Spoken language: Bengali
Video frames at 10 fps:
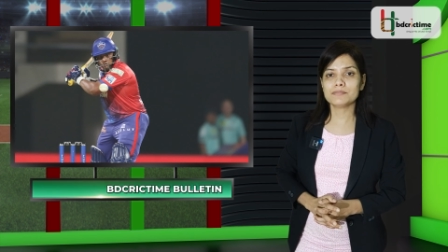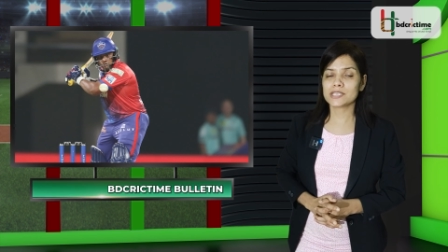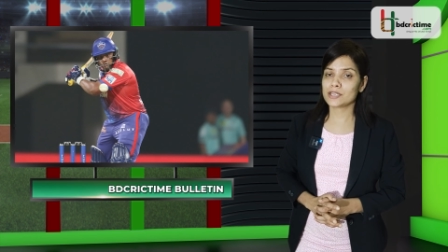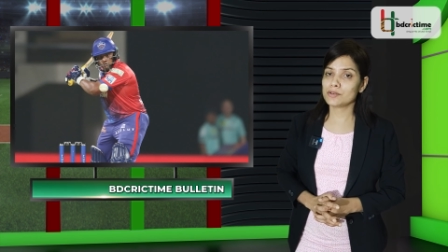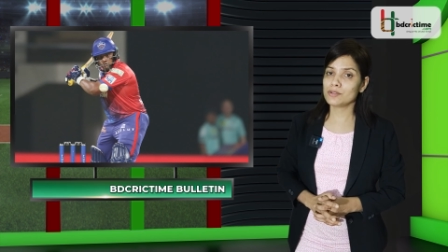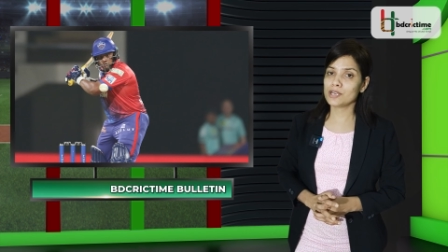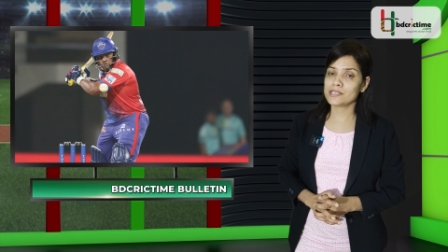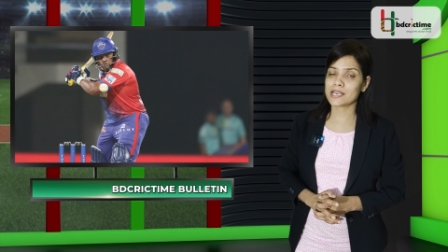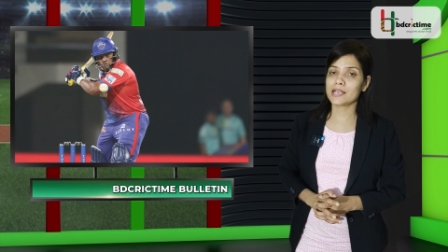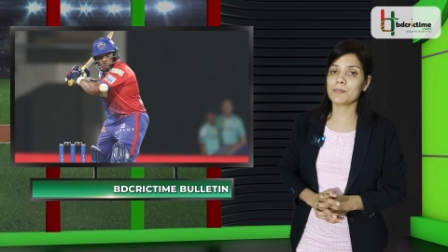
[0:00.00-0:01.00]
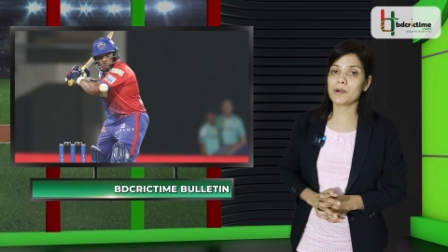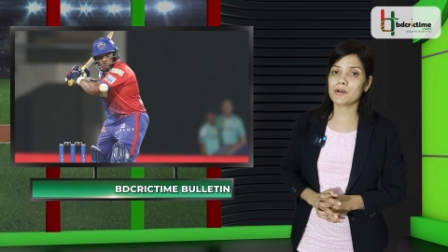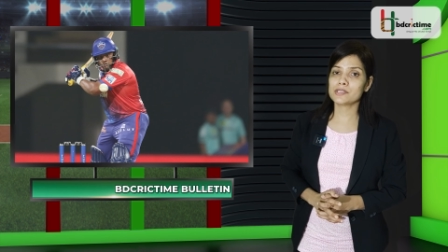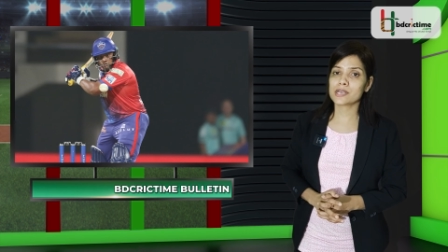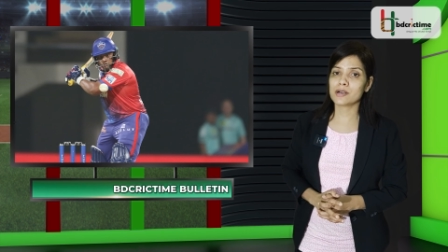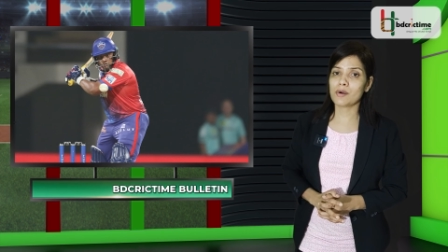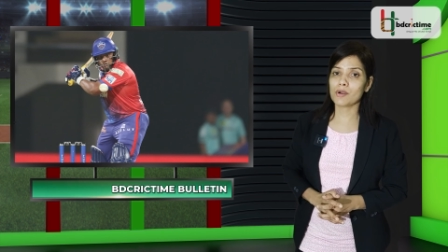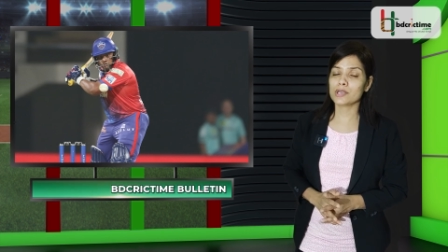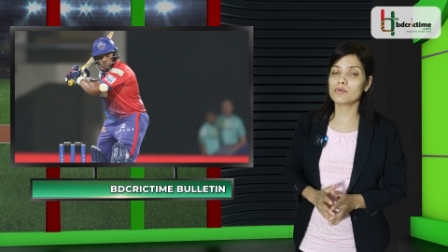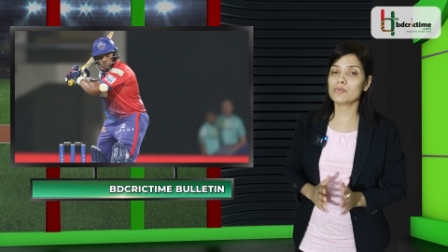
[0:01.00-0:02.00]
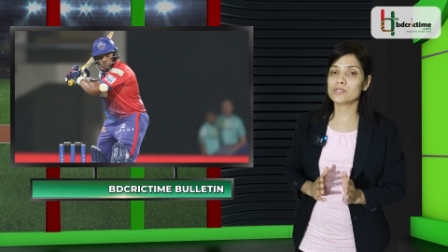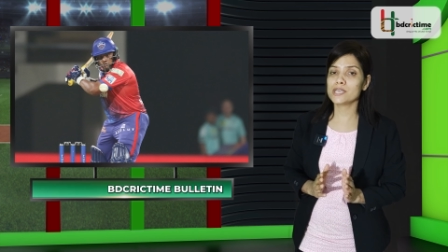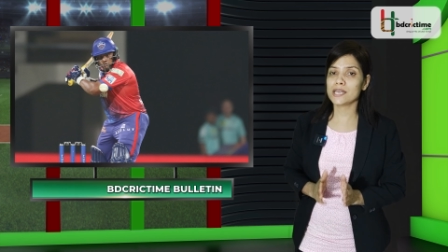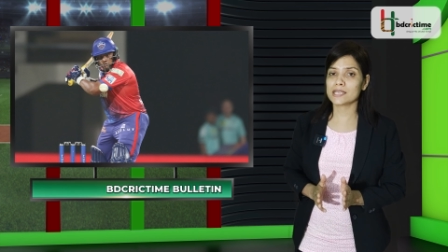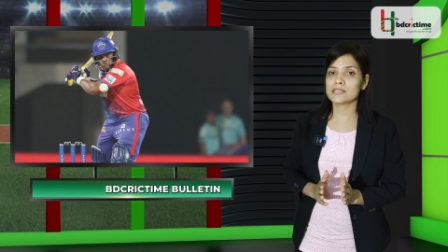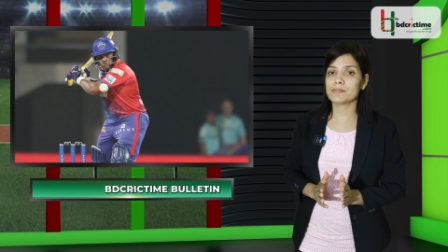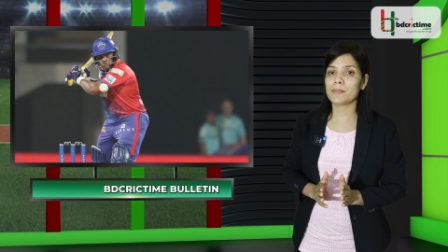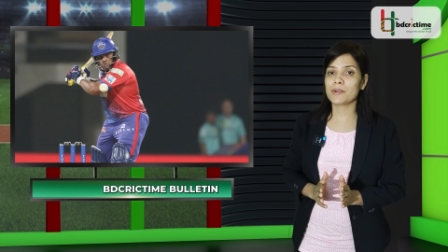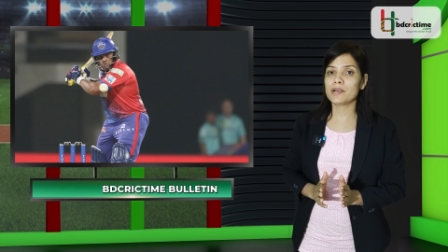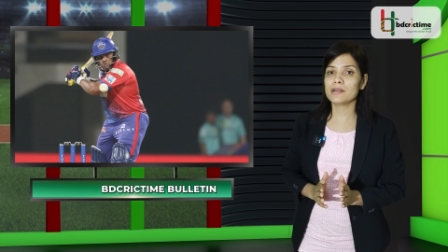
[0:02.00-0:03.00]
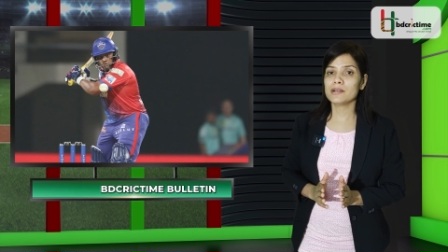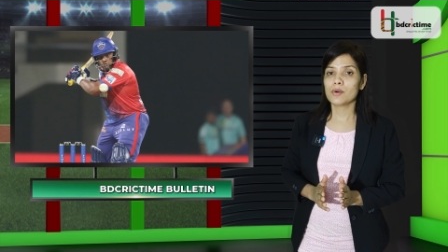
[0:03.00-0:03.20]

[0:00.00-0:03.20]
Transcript: জাতীয় দলে জায়গা পাওয়াটা অনেক কঠিন একটা ব্যাপার